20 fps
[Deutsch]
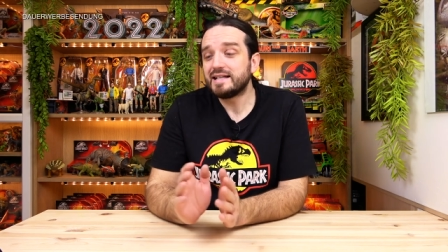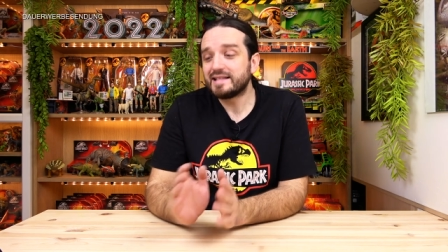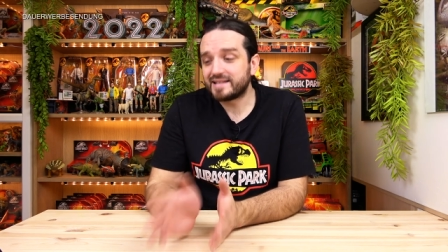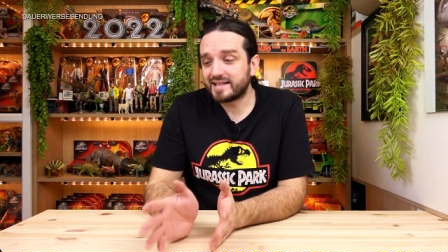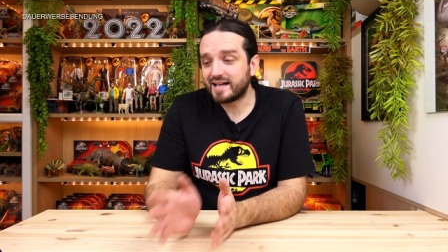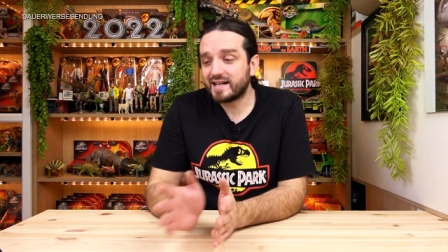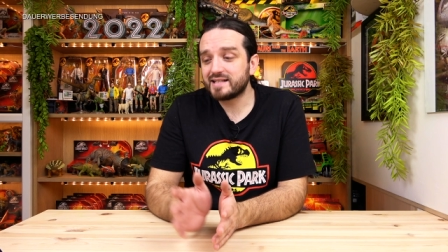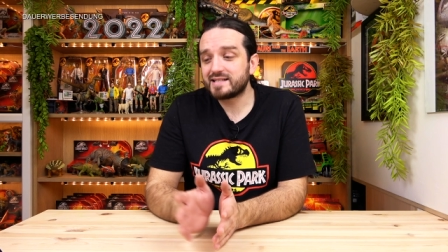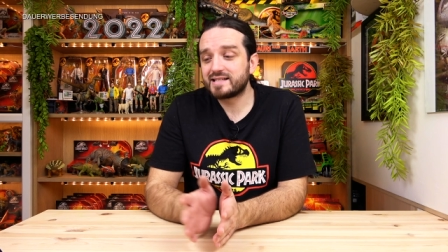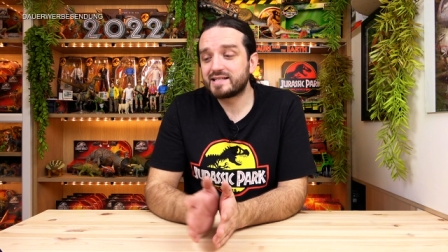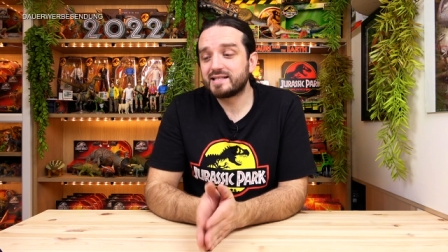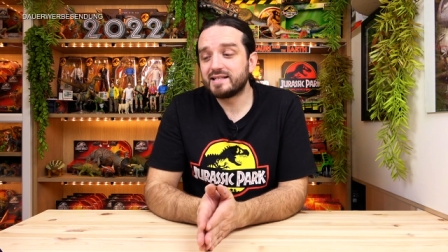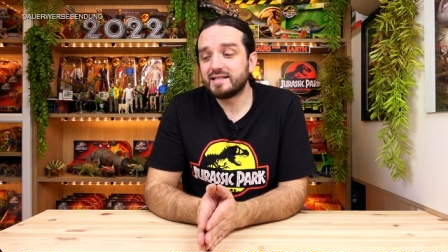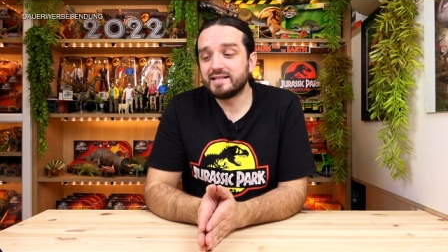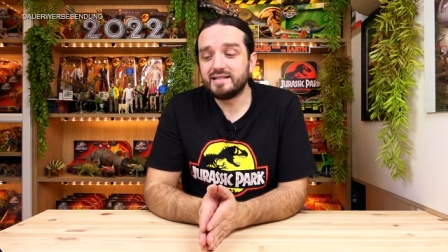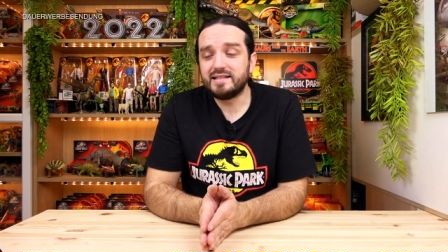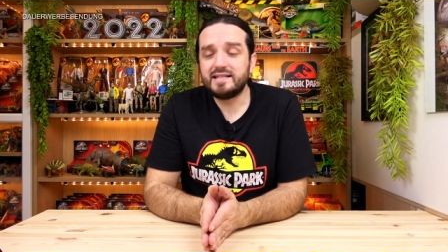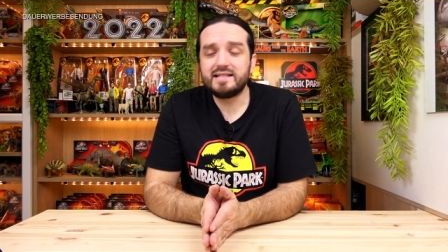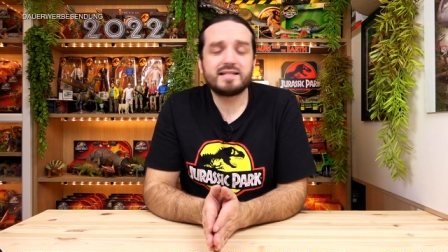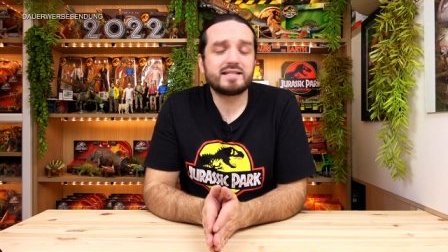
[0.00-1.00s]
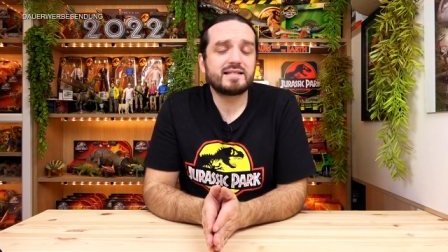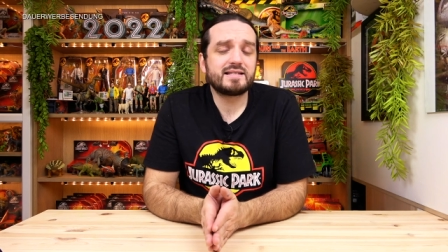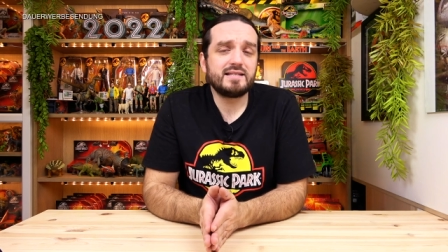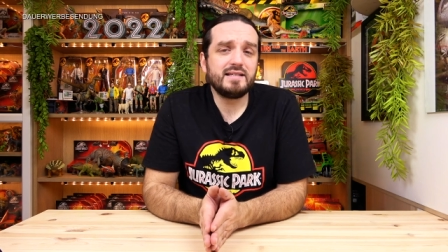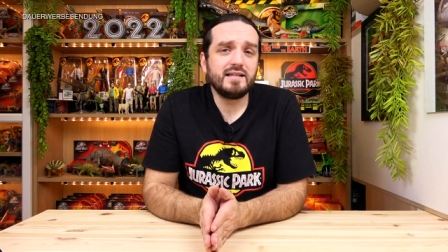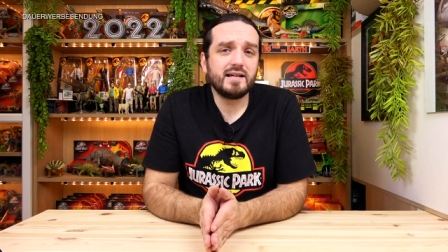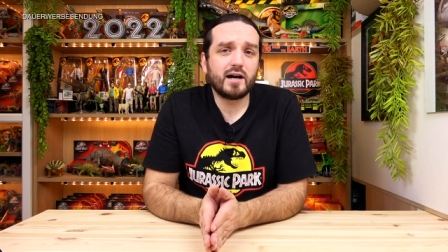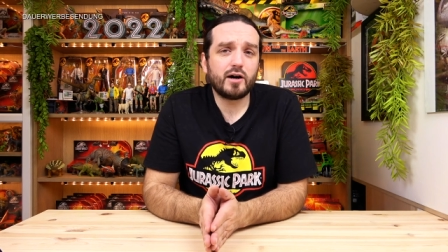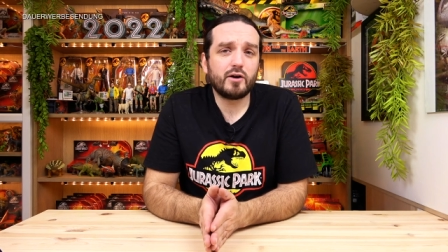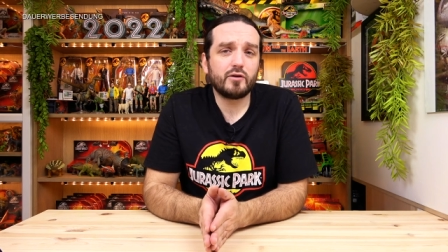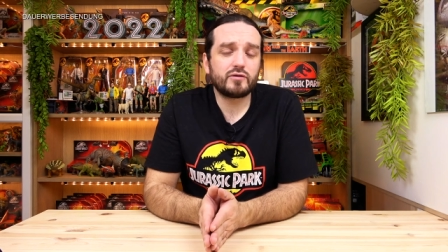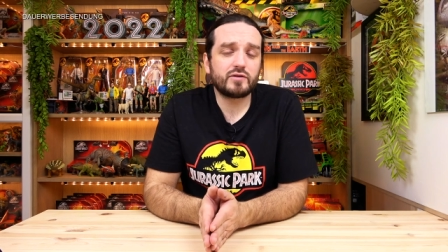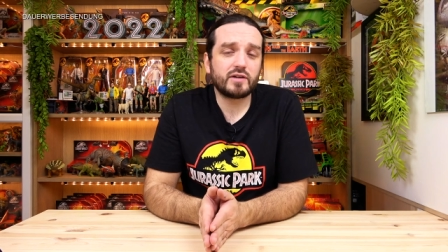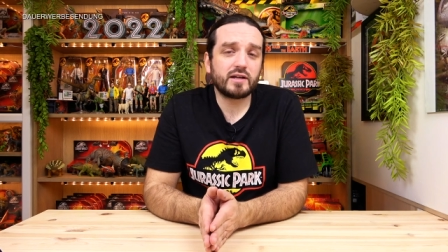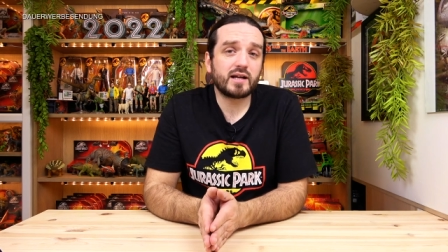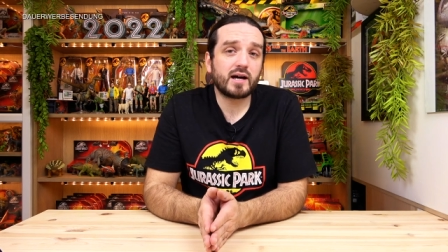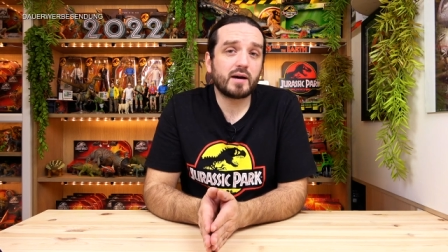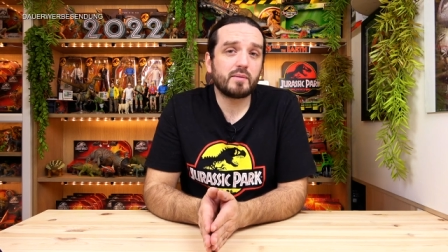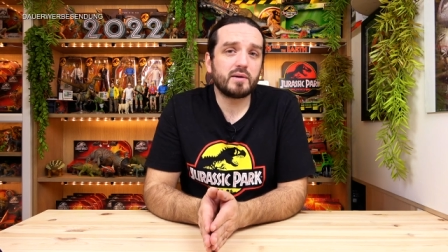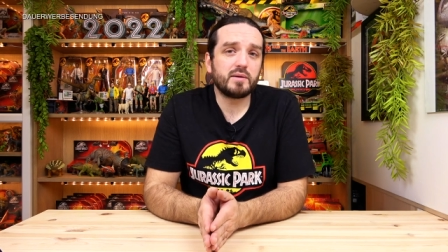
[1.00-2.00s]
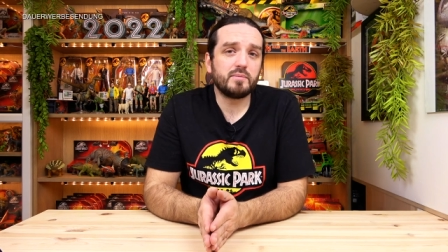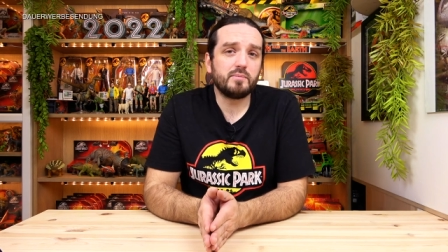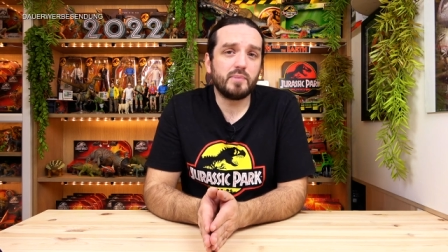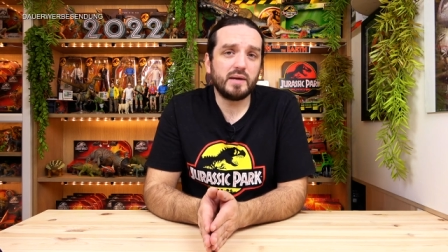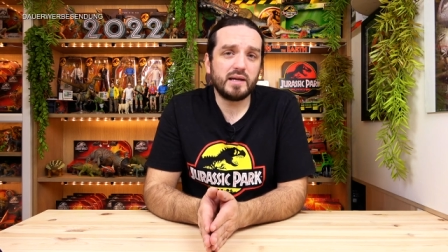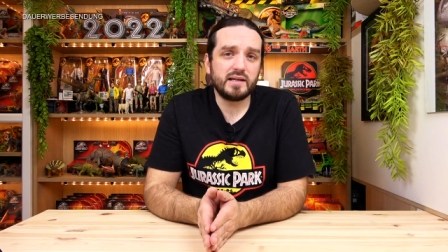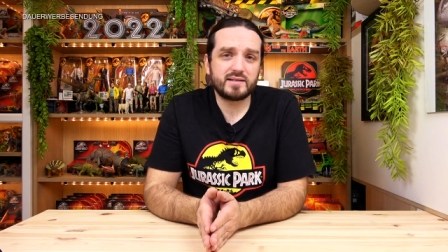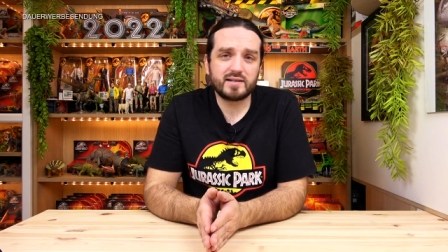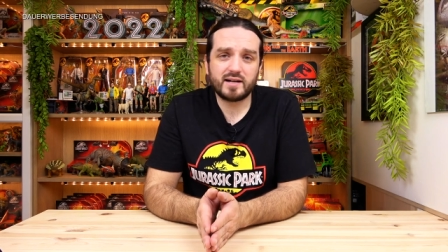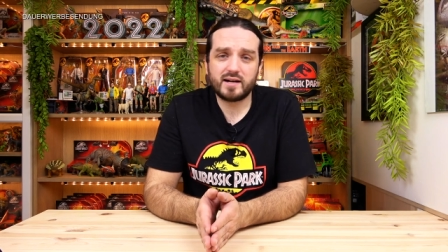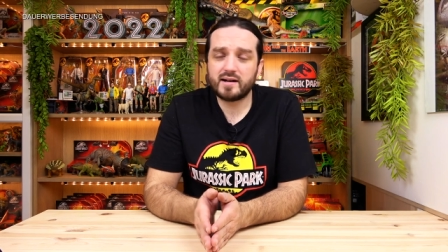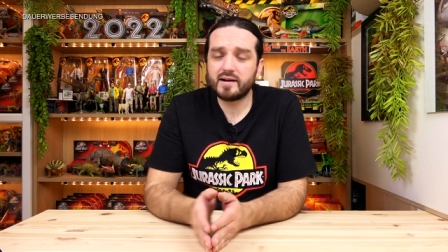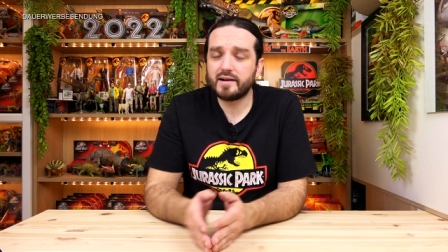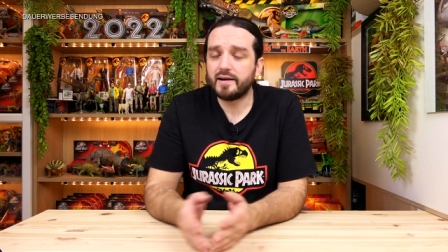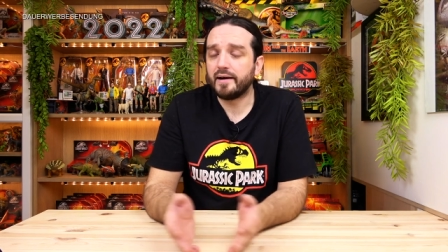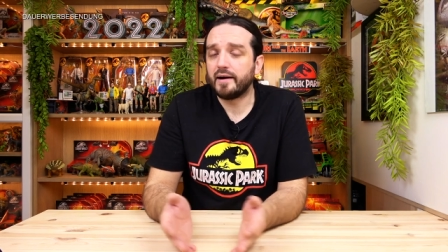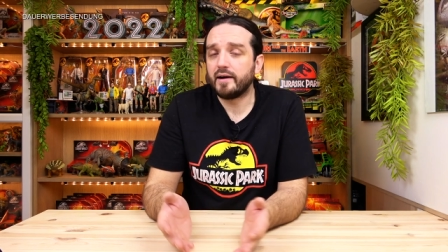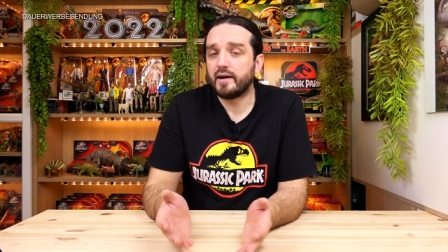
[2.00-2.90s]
dass dieses Tier auf den Namen Beta